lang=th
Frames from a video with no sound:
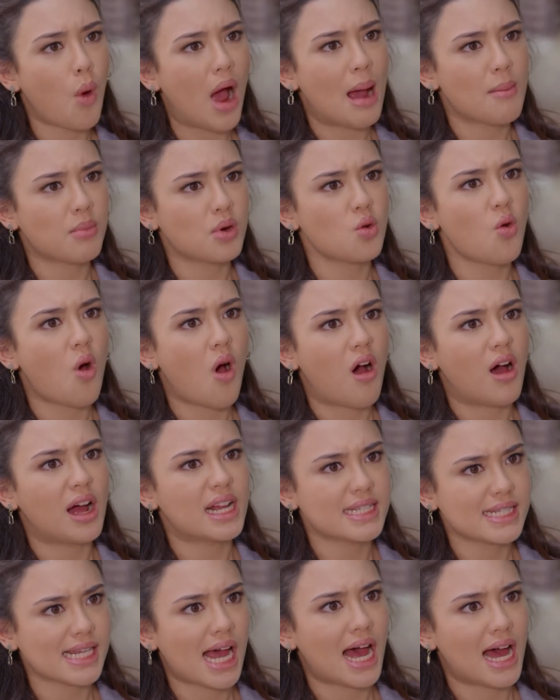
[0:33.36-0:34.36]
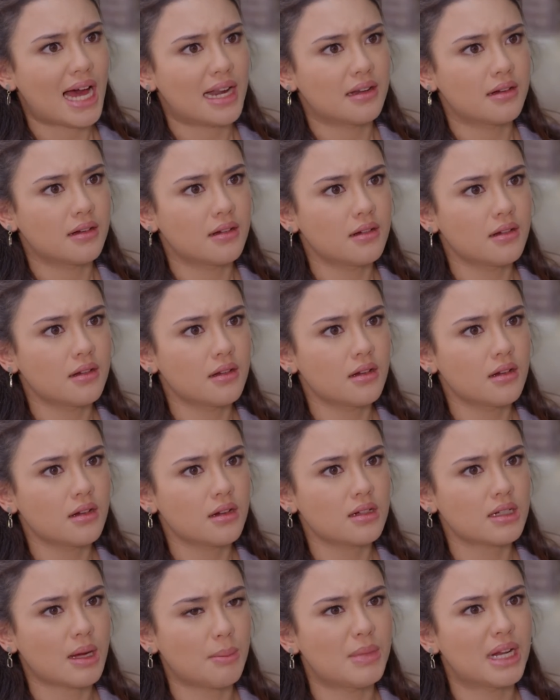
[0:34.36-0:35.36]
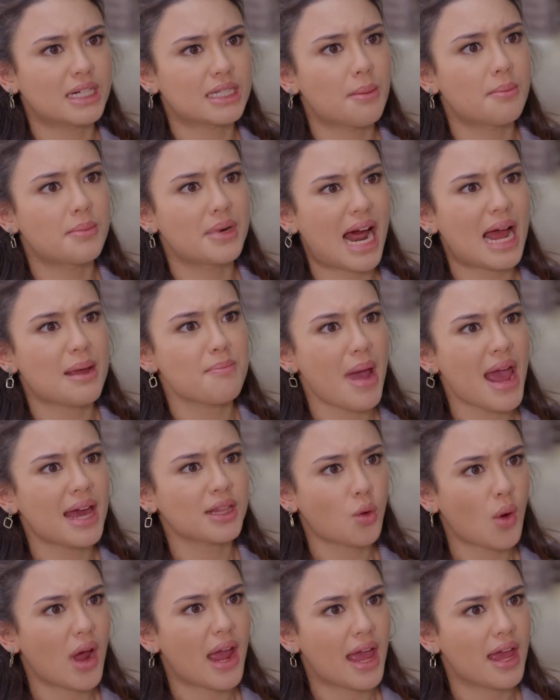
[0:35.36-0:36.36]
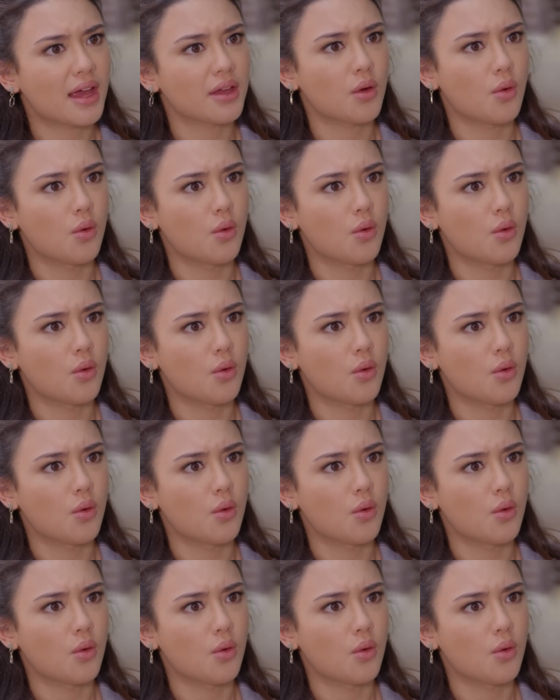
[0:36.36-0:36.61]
ความกลัวของอาจารย์กำลังทำลายแม่ตัวเองอ